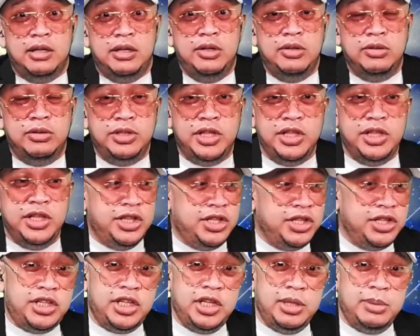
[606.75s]
Yung
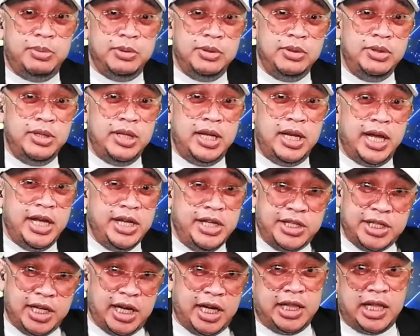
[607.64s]
dinidisipulo nila,
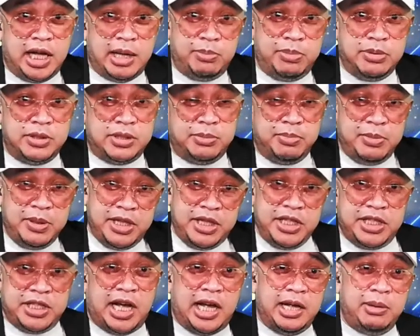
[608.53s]
isa, tapos may
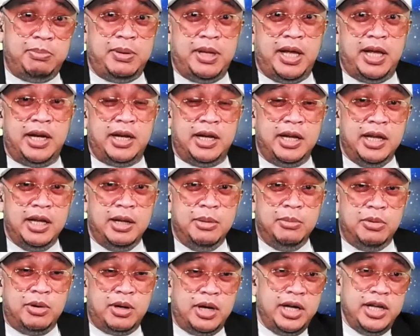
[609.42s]
discipler.
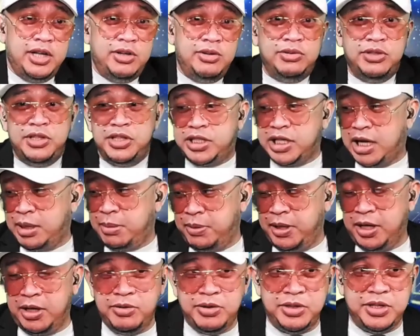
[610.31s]
Mukhang iyong
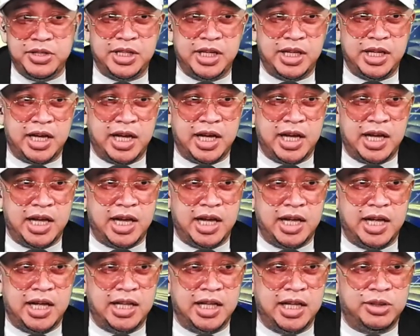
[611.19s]
discipler yung isa eh,
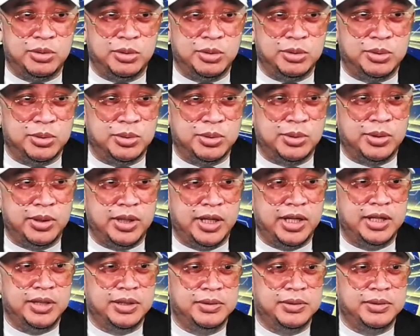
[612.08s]
kaya nagtuturo eh.